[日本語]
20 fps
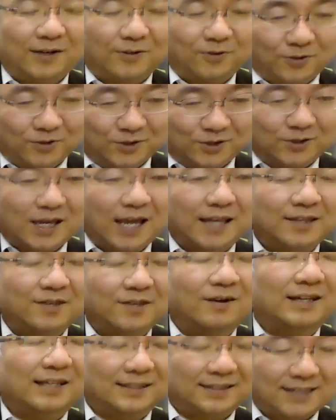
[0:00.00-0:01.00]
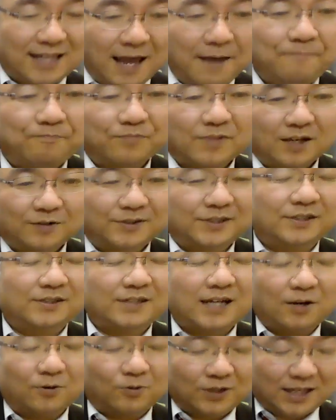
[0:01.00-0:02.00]
あの受験ではですね普
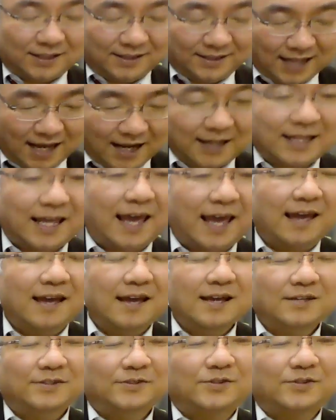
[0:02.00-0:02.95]
通科の子たちだけで